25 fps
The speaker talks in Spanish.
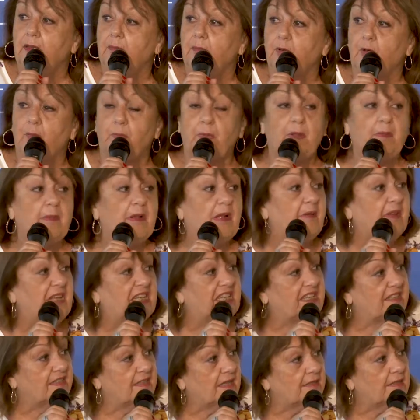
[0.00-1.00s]
Por primera
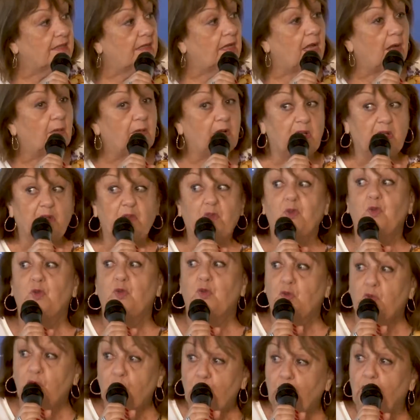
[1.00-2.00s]
vez quizás se les habla del
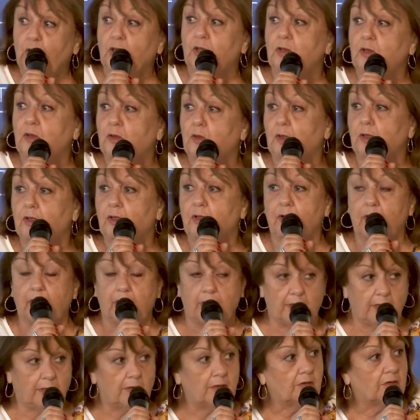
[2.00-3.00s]
futuro, cuando en
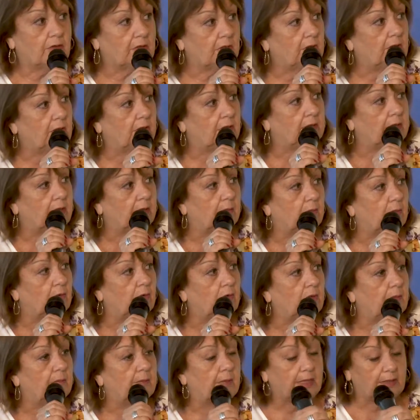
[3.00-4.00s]
realidad los chicos están
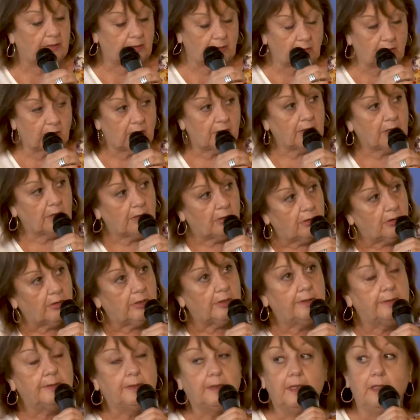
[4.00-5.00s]
muy metidos en el
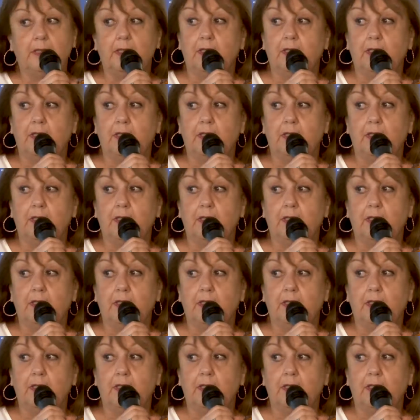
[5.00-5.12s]
hoy.